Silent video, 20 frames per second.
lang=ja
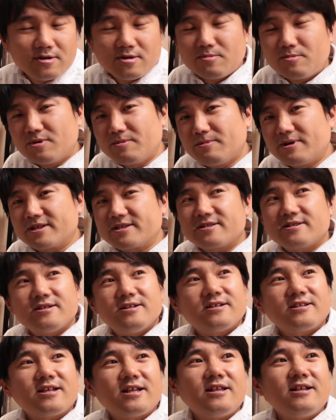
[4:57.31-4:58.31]
思います
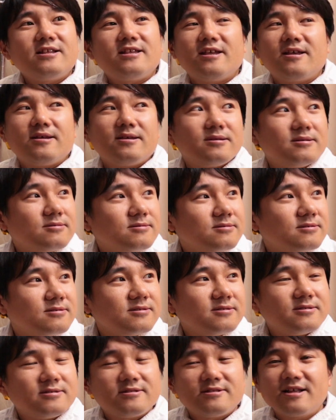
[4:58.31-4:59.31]
ただね
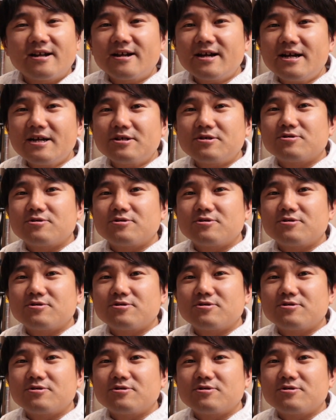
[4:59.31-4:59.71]
長